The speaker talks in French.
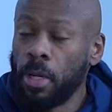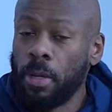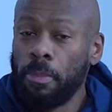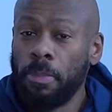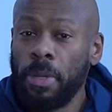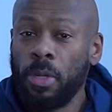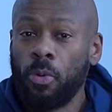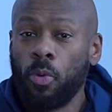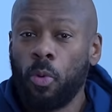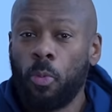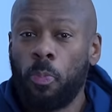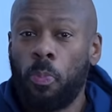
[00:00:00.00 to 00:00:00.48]

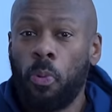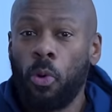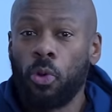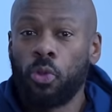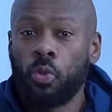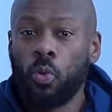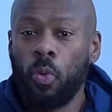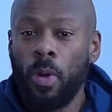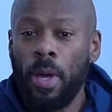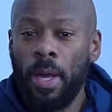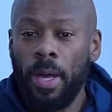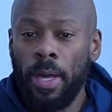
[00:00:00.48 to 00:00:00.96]
Mais donc pour
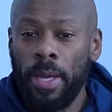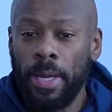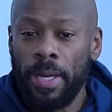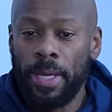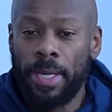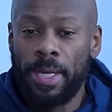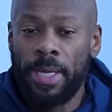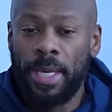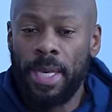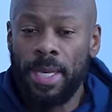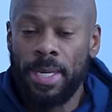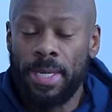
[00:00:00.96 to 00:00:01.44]
toi,
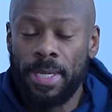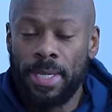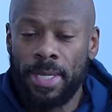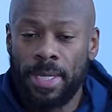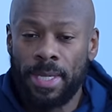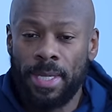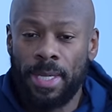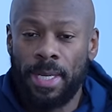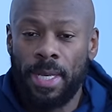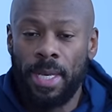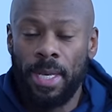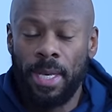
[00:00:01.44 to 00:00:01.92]
qu'est-ce
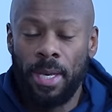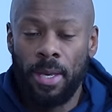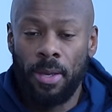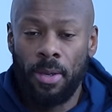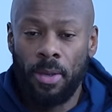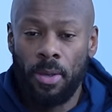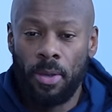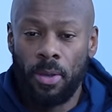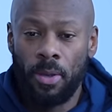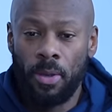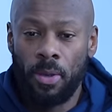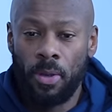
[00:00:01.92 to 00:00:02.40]
qui est
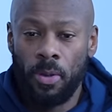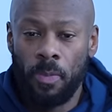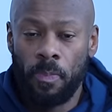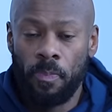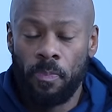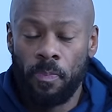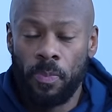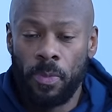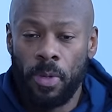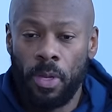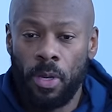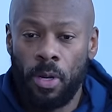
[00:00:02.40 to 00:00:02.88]
euh,
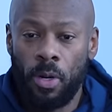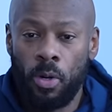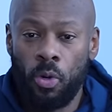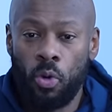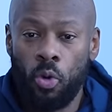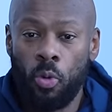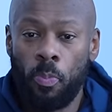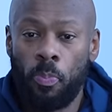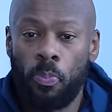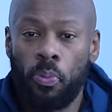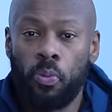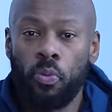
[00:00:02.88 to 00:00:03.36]

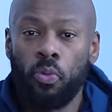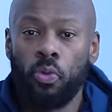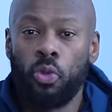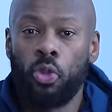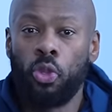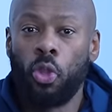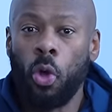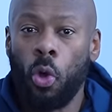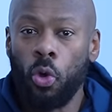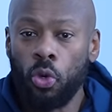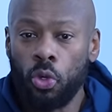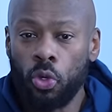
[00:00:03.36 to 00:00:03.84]
le plus
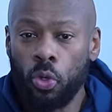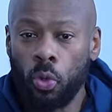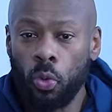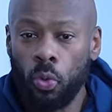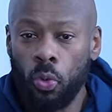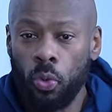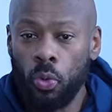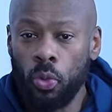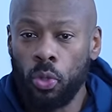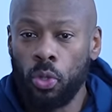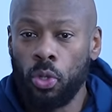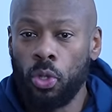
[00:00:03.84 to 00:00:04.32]

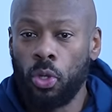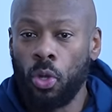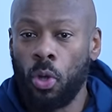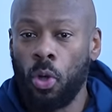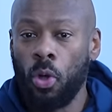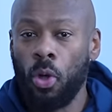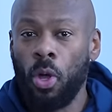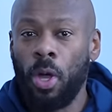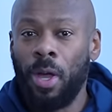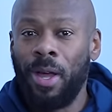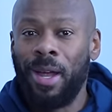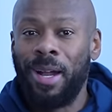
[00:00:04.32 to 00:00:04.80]
dangereux
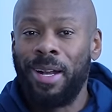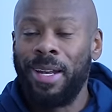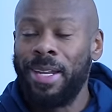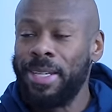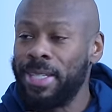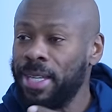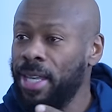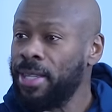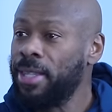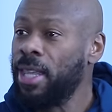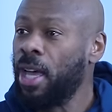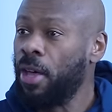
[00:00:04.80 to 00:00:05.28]
dans
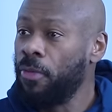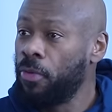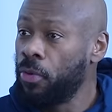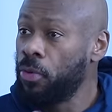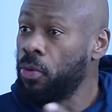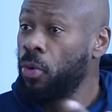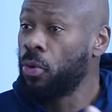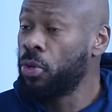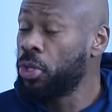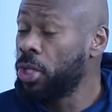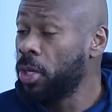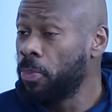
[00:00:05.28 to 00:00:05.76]
les
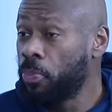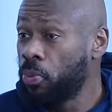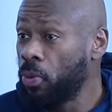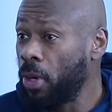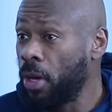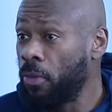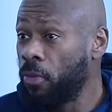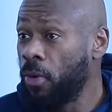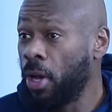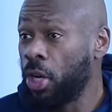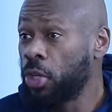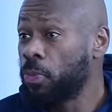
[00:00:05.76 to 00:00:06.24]
intervenants que j'ai pu
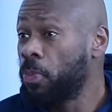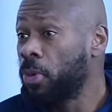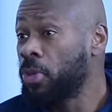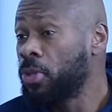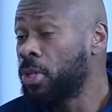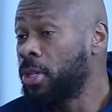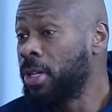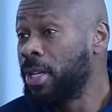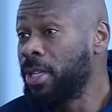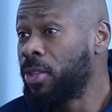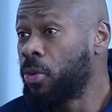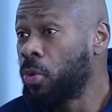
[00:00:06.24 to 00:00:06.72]
avoir Je
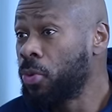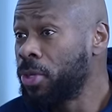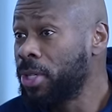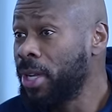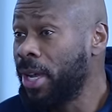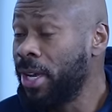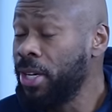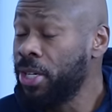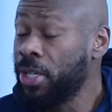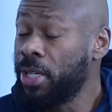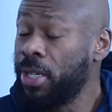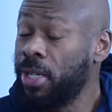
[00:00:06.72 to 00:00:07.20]
pense les
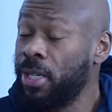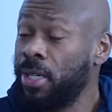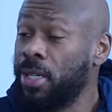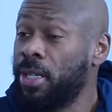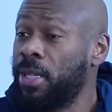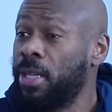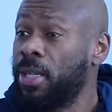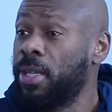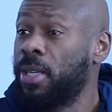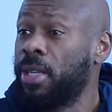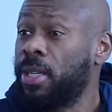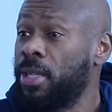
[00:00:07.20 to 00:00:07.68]
dosages qui,
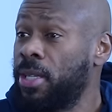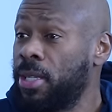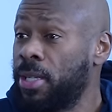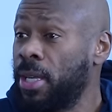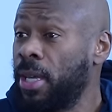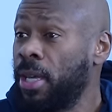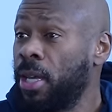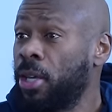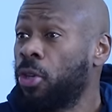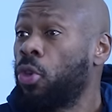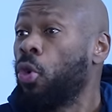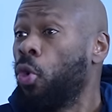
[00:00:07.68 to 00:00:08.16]

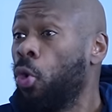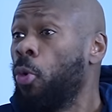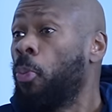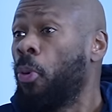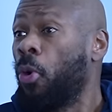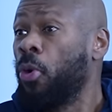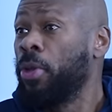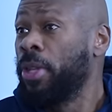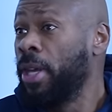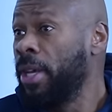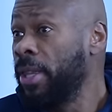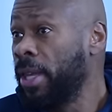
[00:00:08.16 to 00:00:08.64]
disaient que eux
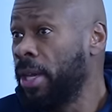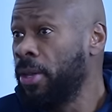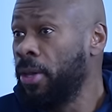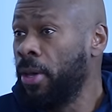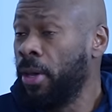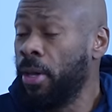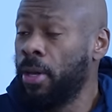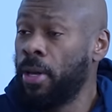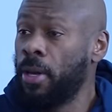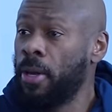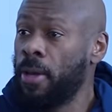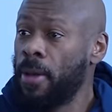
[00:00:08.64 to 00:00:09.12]
prenaient. Oui,
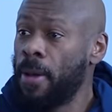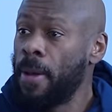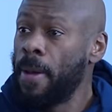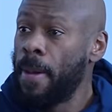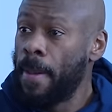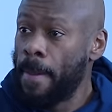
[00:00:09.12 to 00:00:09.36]
bien sûr,